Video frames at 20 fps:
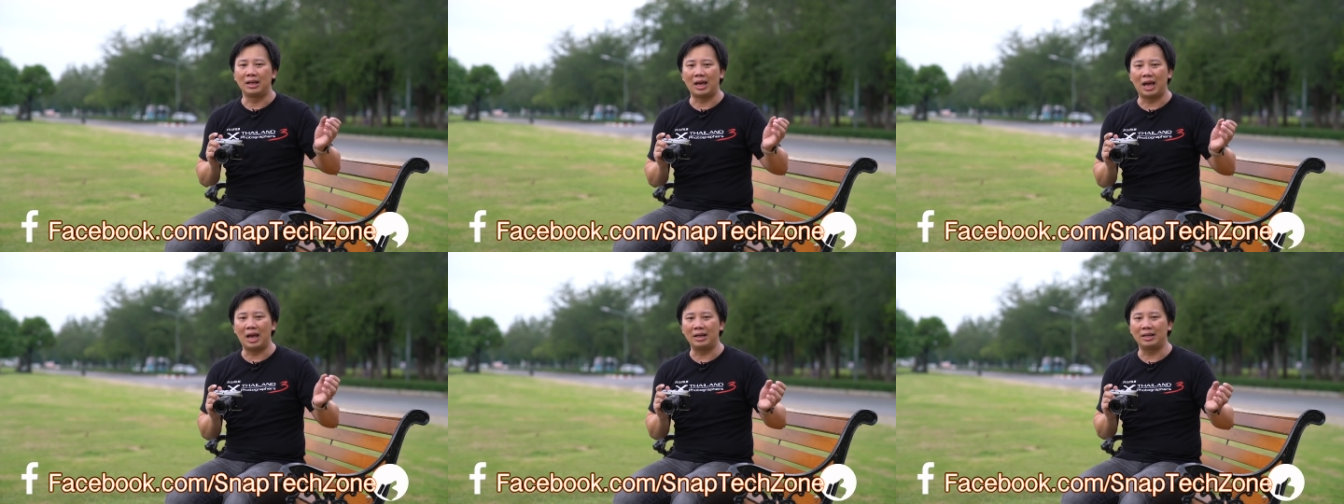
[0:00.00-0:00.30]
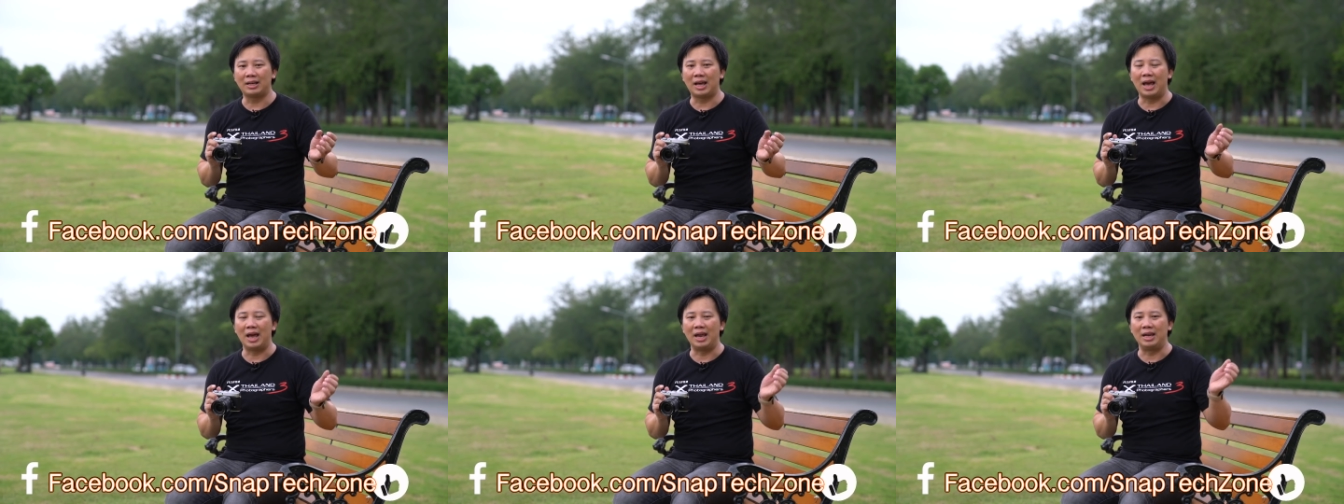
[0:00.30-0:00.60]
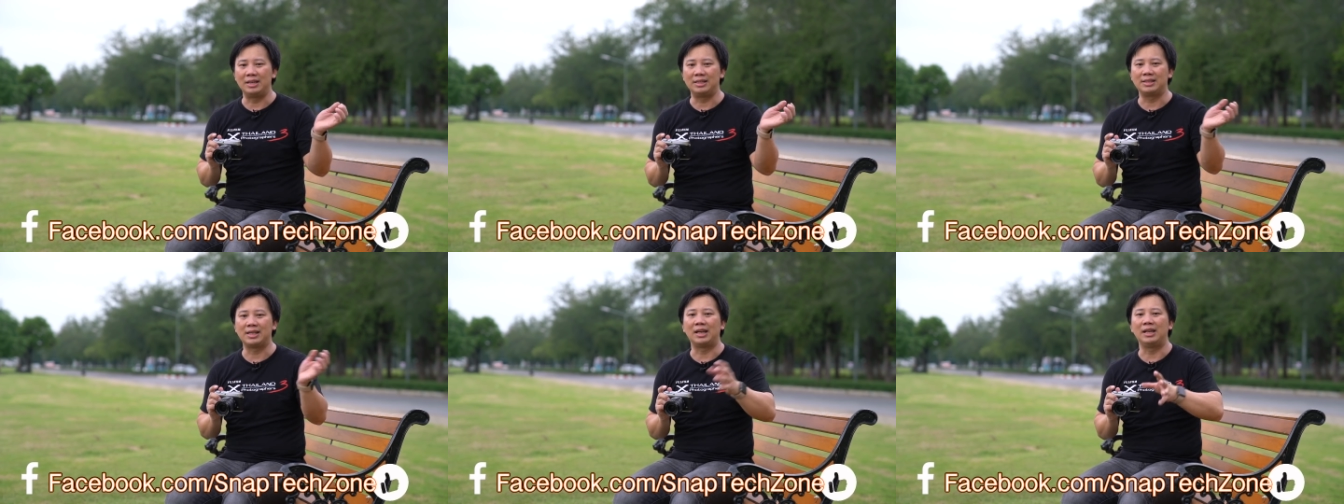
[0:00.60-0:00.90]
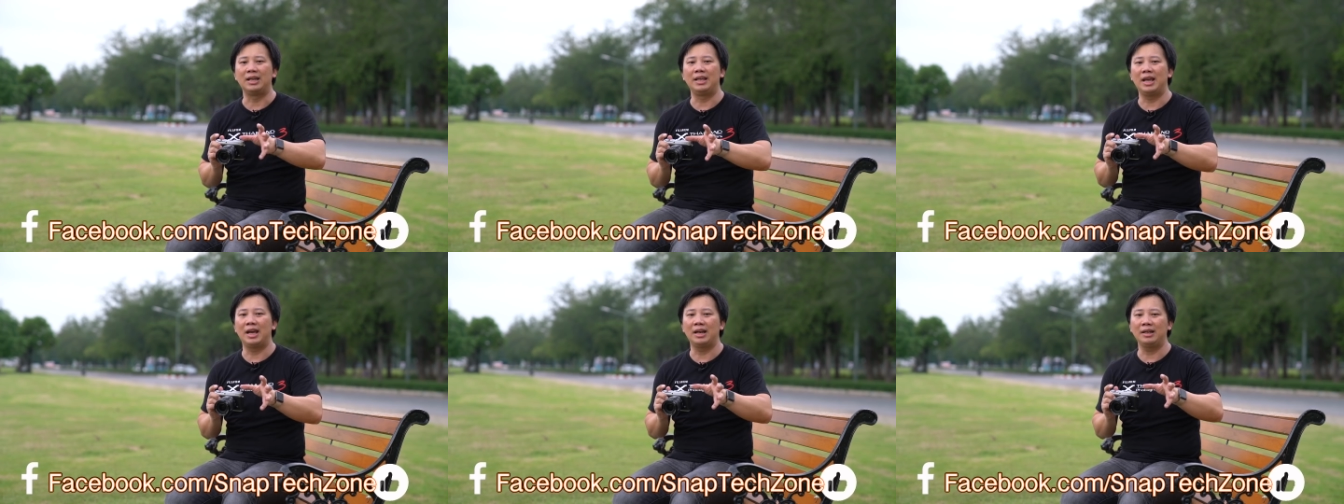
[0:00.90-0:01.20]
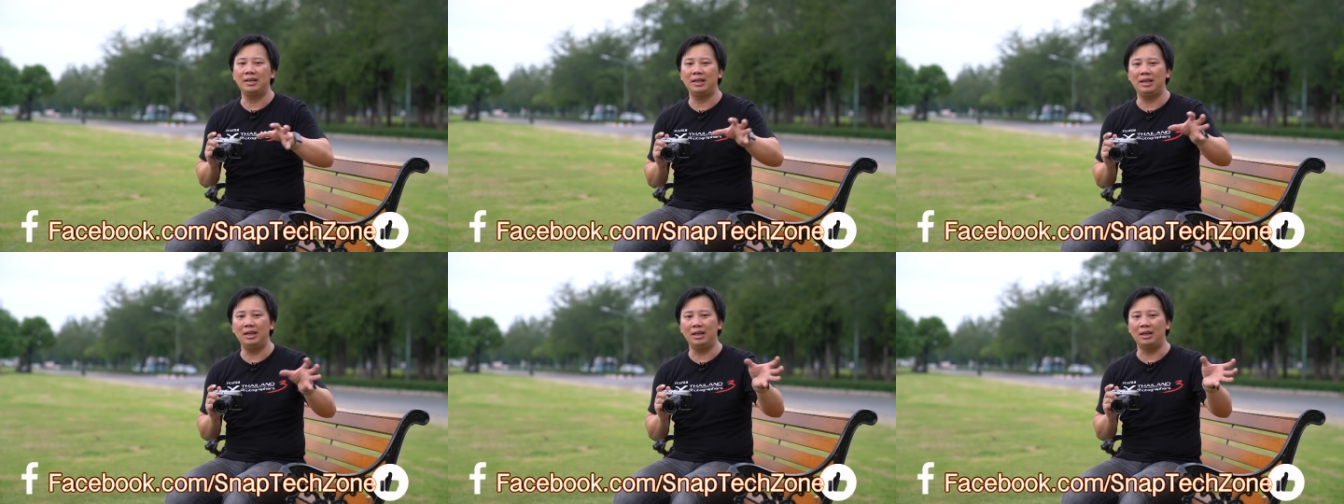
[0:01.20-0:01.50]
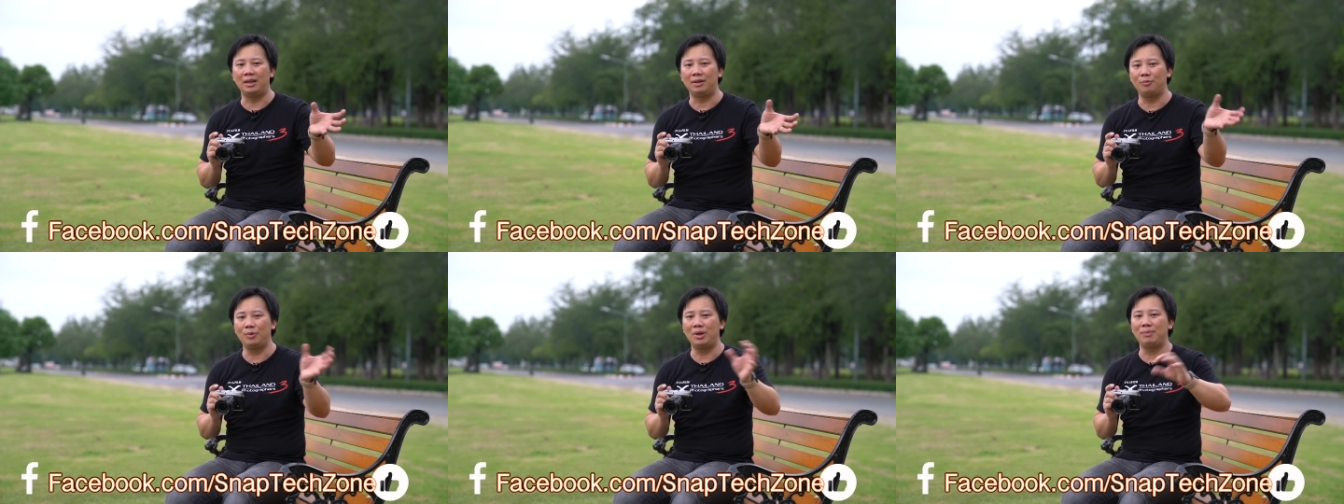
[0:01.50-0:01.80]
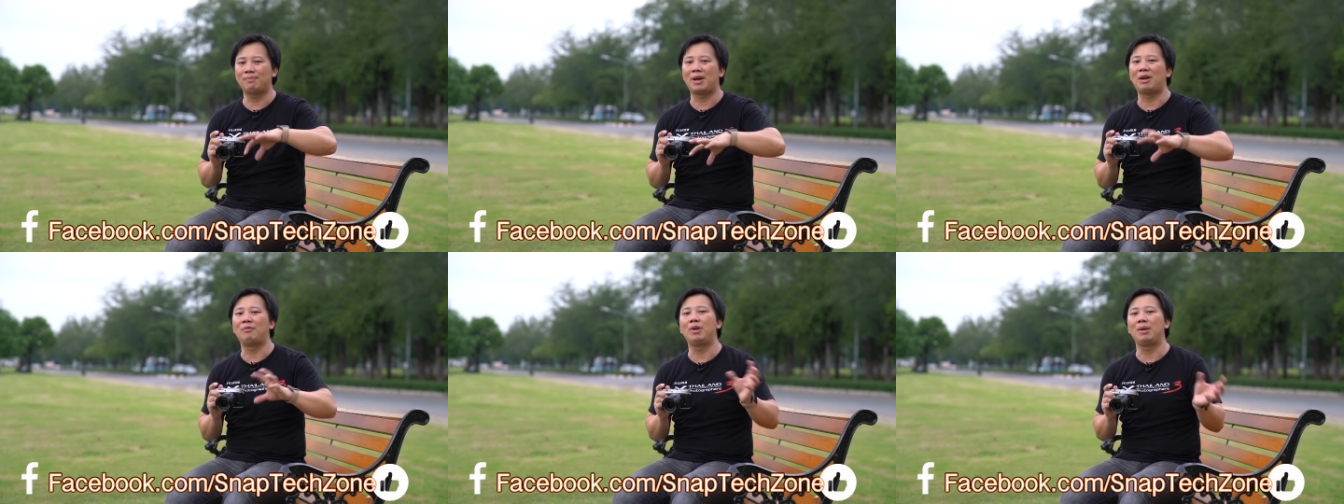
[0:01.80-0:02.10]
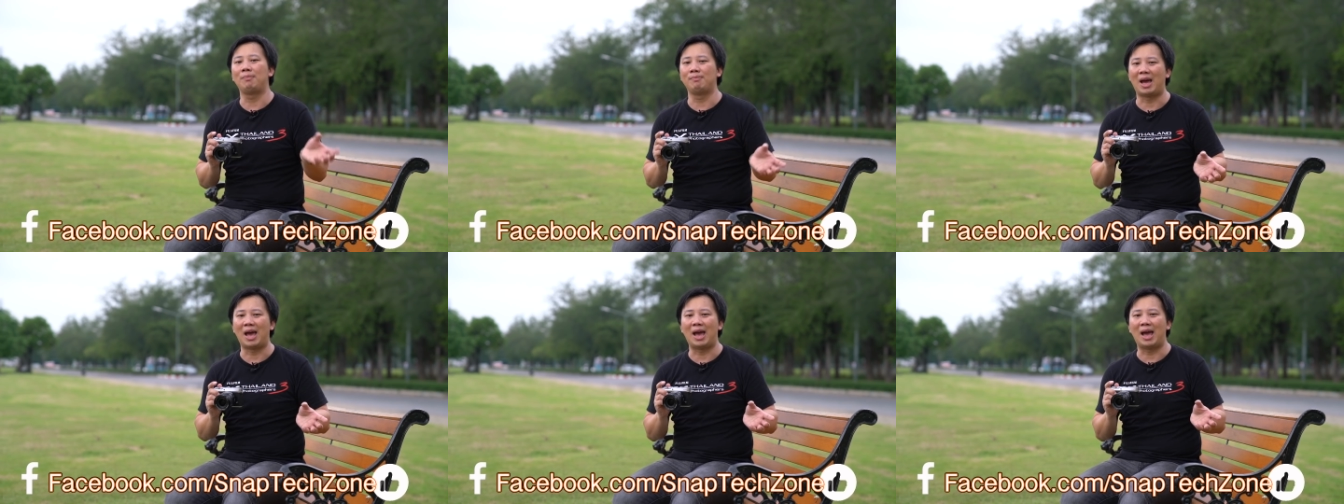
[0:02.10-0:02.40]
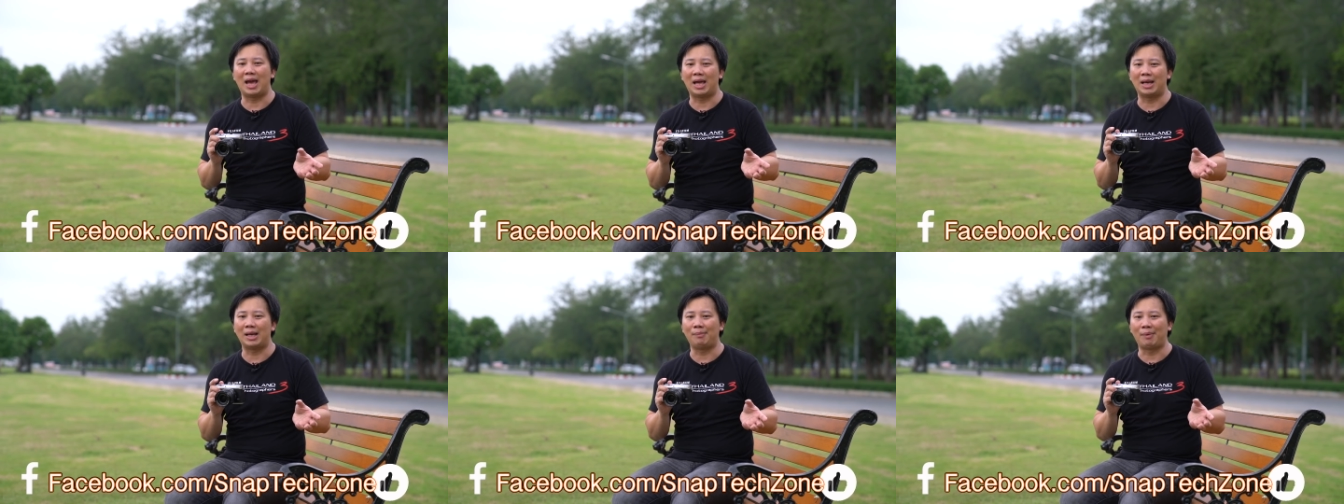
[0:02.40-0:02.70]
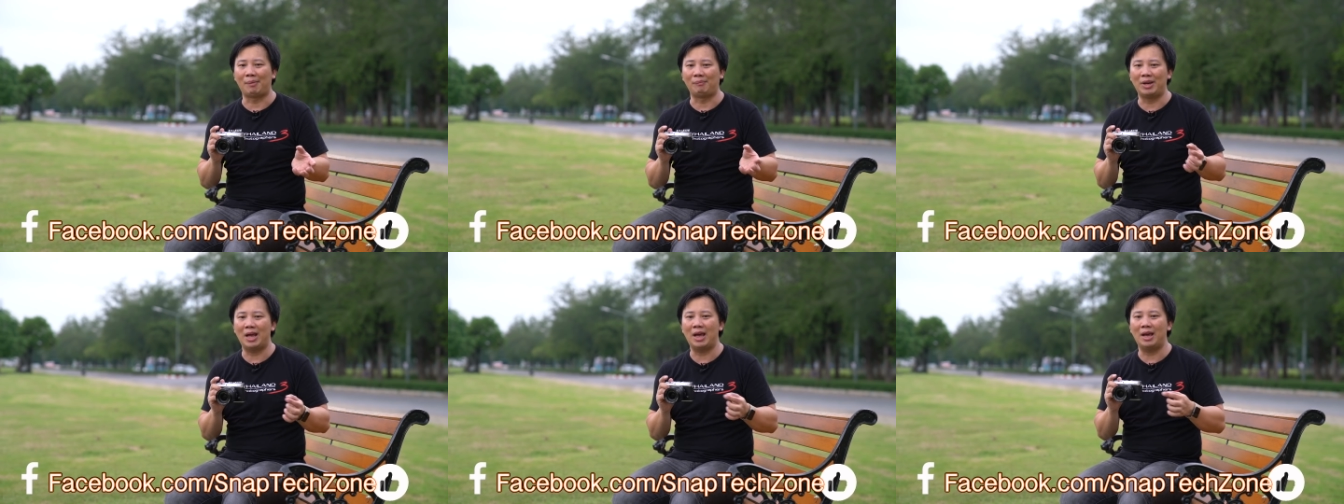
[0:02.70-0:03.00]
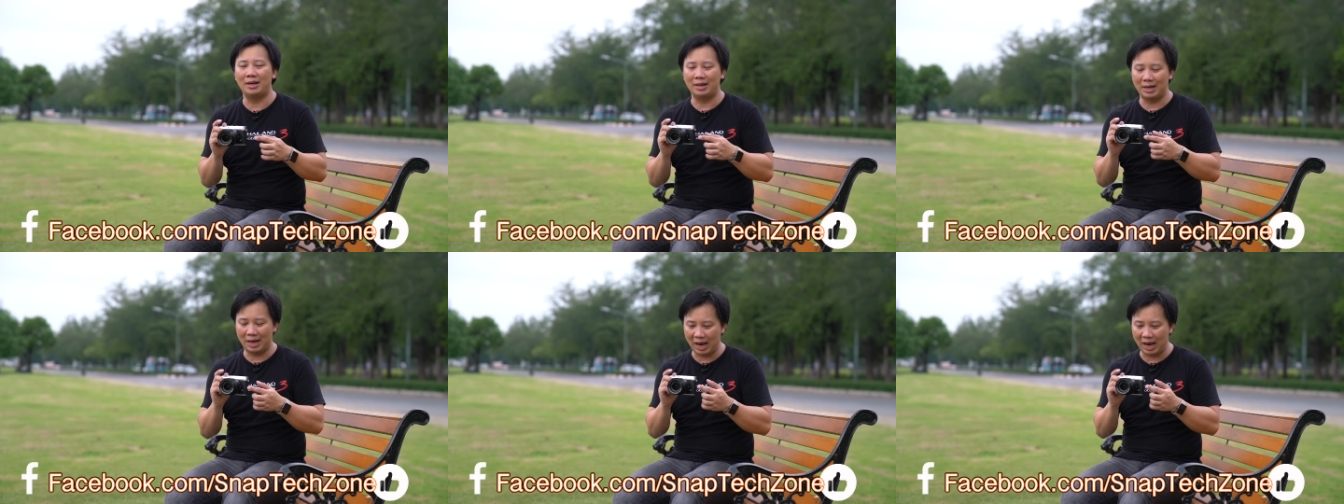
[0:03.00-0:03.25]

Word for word: การถ่ายสัตว์เลี้ยงที่วิ่งไปวิ่งมาอะไรแบบนี้